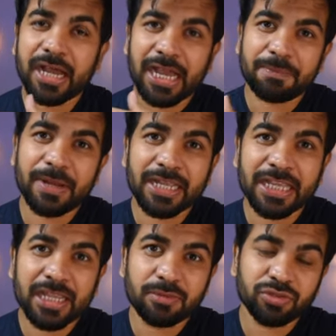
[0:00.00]
आईपैड
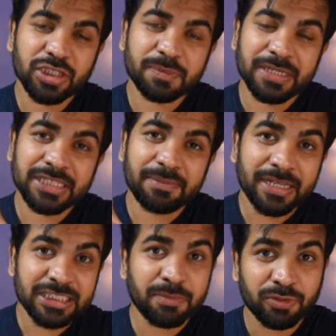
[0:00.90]
के लिए मुझे स्पेशल
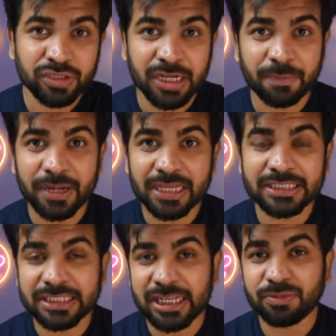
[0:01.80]
मैजिक माउस लेना पड़ेगा
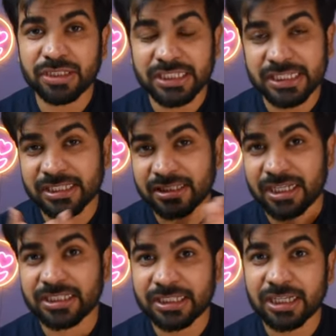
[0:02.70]
जिसके लिए मुझे छः से
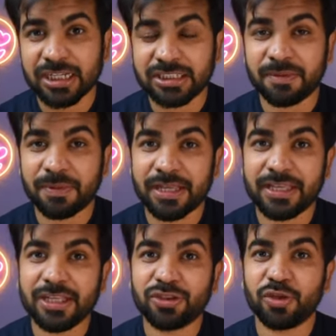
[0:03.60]
सात हज़ार खर्चने
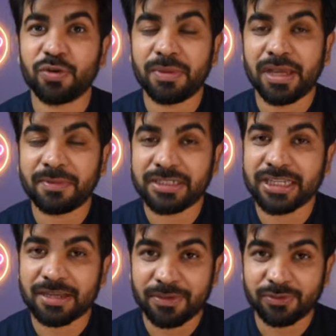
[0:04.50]
पड़ेंगे तो मैं
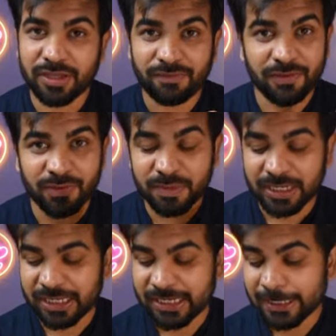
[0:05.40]
हमेशा कभी उसके फेवर में
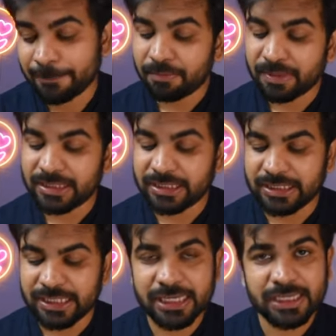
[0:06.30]
नहीं रहा बट
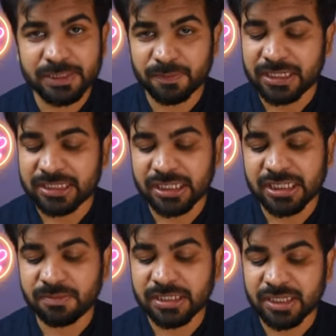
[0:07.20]
ये इस प्राइस
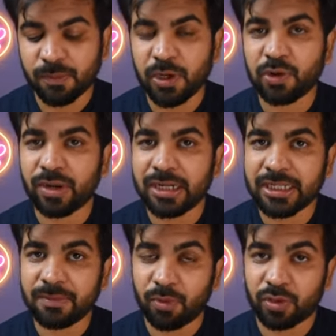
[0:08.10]
रेंज में इसकी बिल्ड
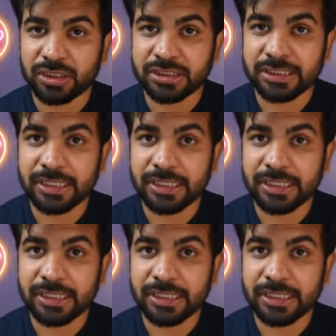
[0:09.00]
क्वालिटी बहुत अच्छी